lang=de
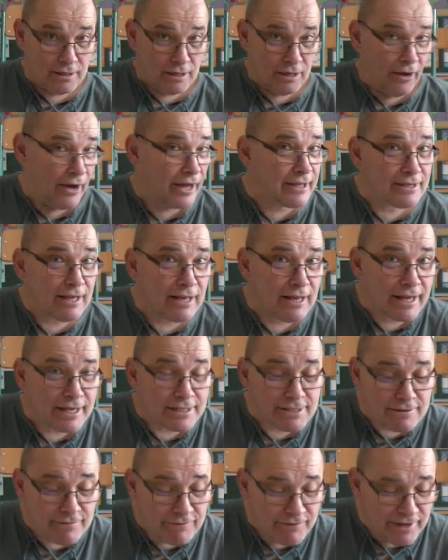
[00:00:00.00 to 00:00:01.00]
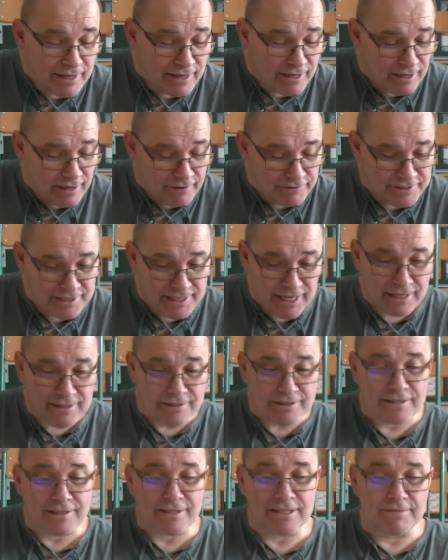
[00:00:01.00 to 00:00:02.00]
Heute lesen wir auf
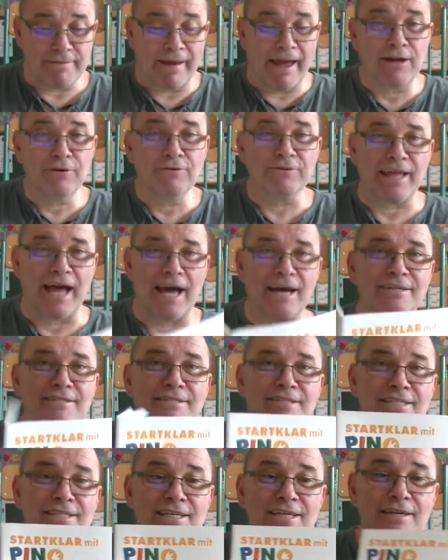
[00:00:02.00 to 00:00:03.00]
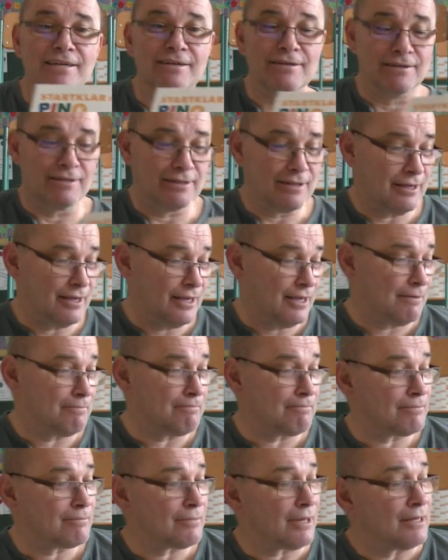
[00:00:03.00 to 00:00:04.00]
Seite 82
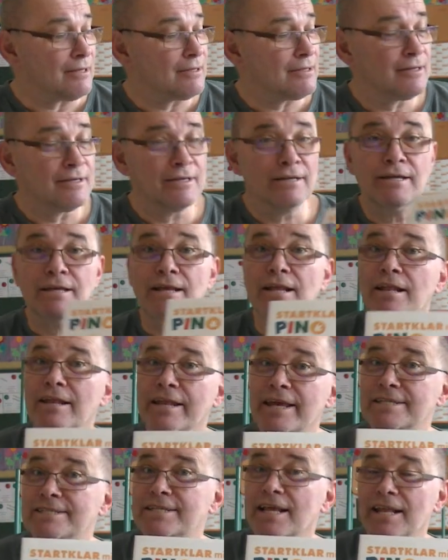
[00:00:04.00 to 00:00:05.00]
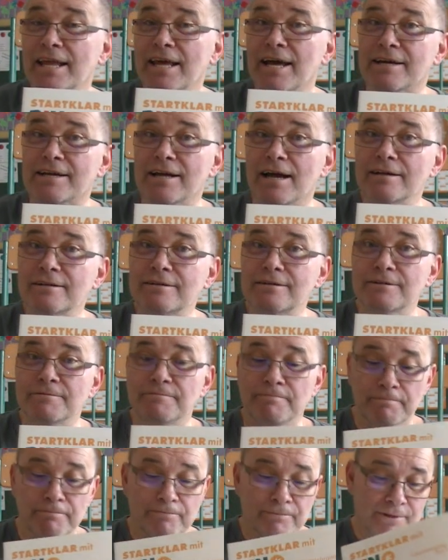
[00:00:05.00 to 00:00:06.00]
im Leselehrgang,
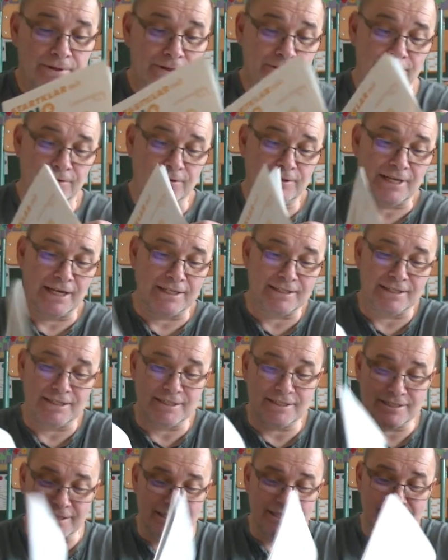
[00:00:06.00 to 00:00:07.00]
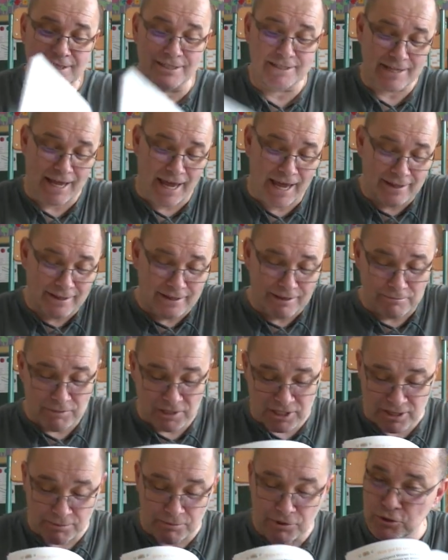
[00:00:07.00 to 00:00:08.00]
und das ist diese Seite
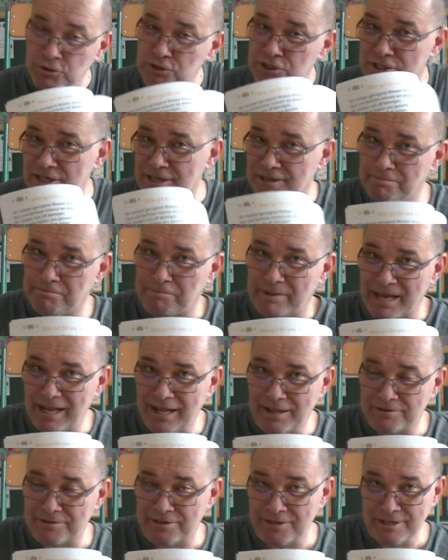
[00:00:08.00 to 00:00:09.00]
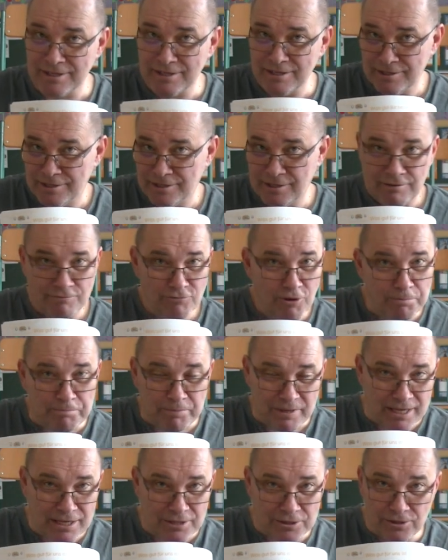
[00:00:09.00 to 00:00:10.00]
mit dem lustigen Bild, wo
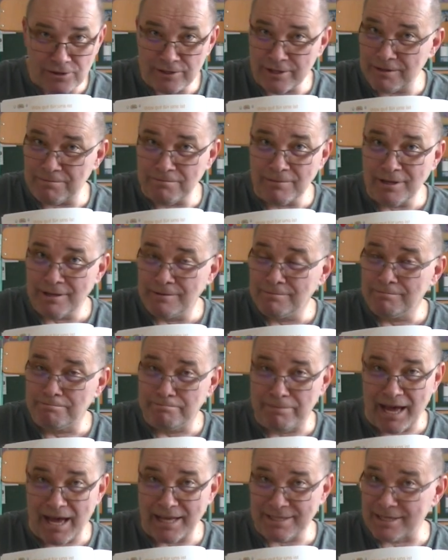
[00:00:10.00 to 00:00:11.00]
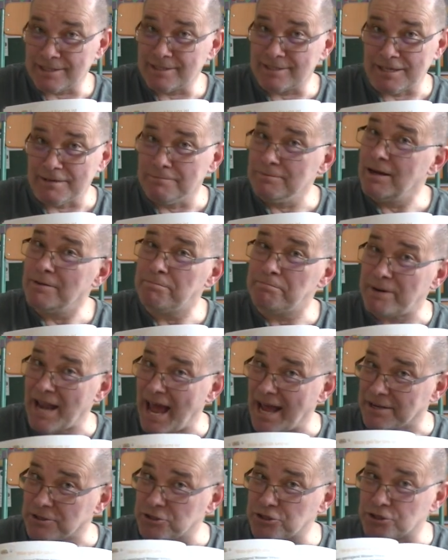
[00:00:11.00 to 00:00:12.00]
Pino im Badezimmer
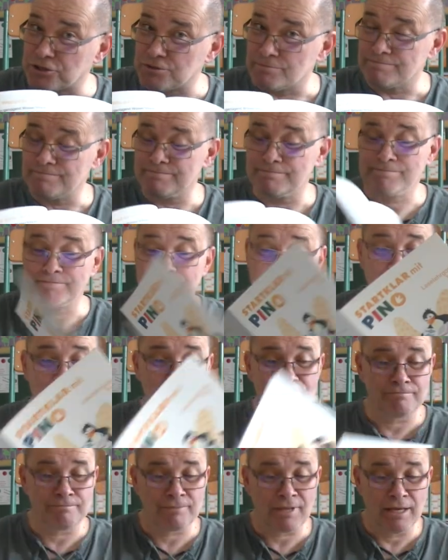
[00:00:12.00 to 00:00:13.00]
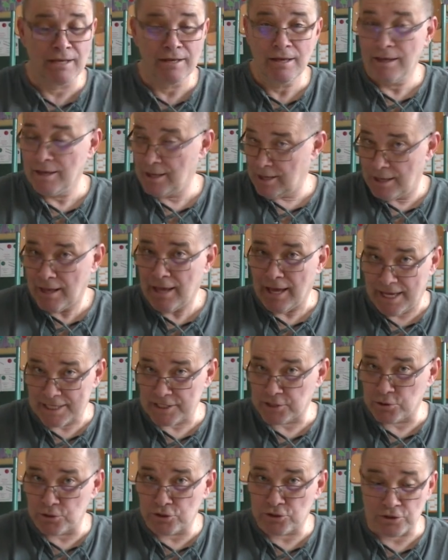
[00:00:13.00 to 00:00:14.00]
planscht.
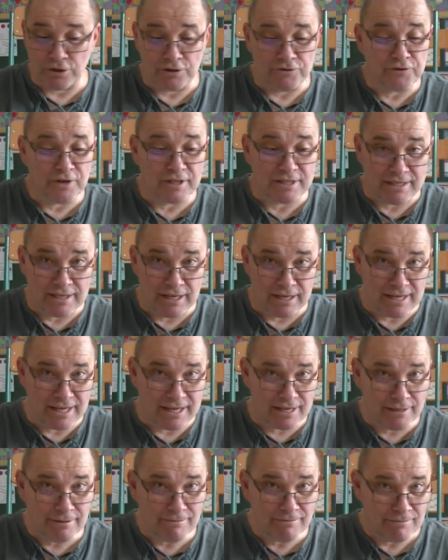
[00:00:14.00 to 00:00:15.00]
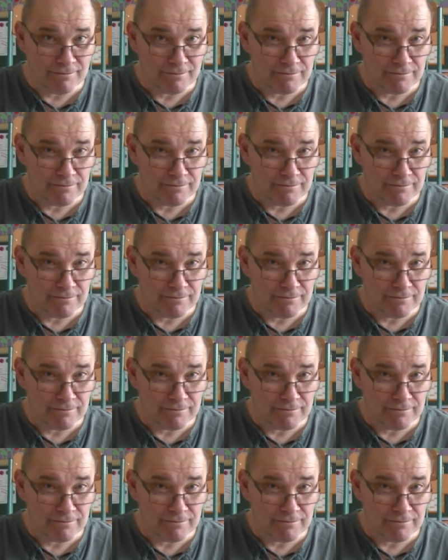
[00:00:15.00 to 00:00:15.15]
Hast du es schon vor dir liegen?